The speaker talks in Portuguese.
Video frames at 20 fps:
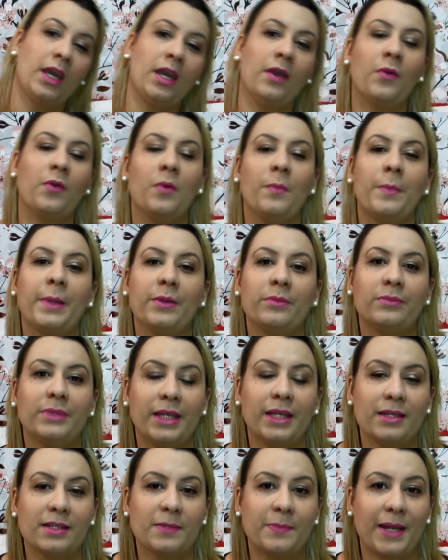Eu comprei um
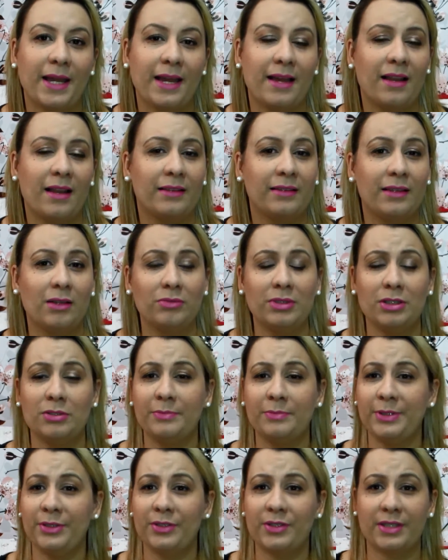tênis para ela, não deu
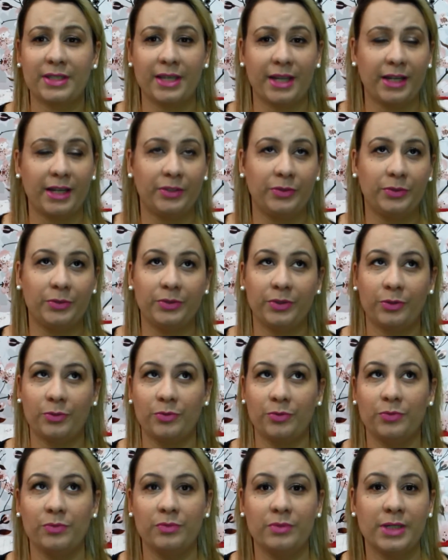muito certo,
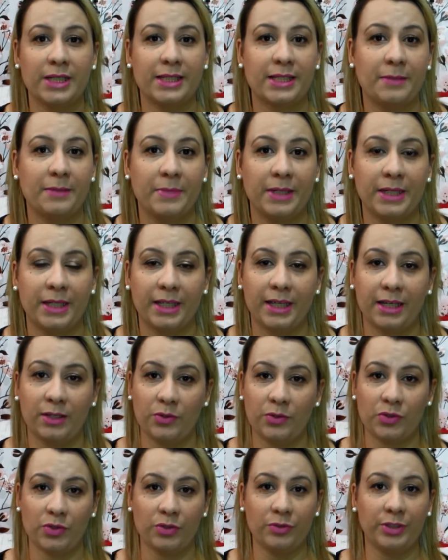com uma semana que
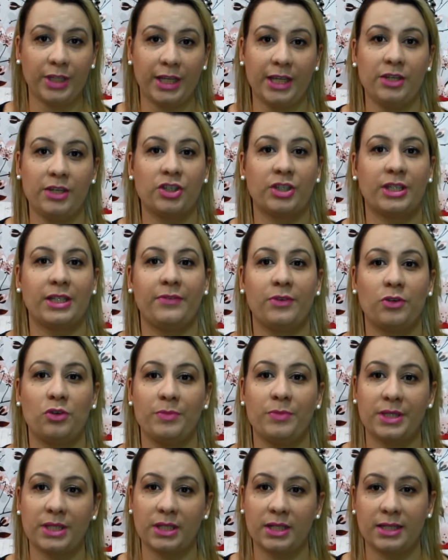ela usou o tênis já estava
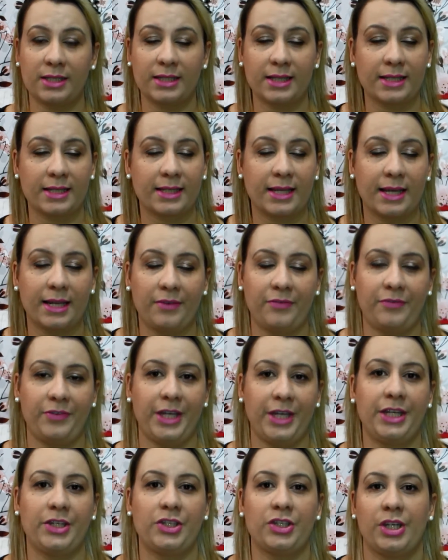começando a descascar na
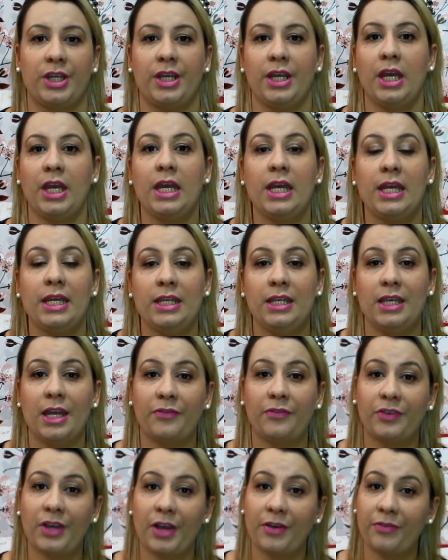frente, e
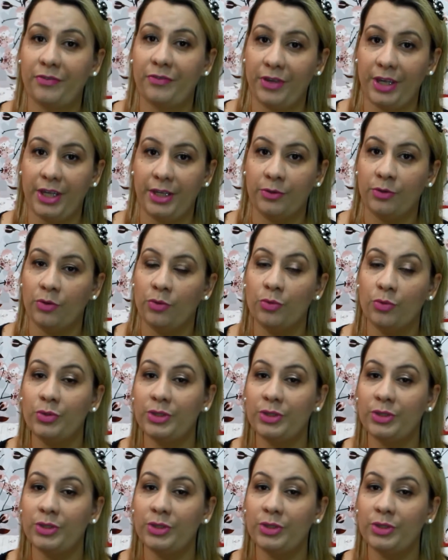ia ficar feio.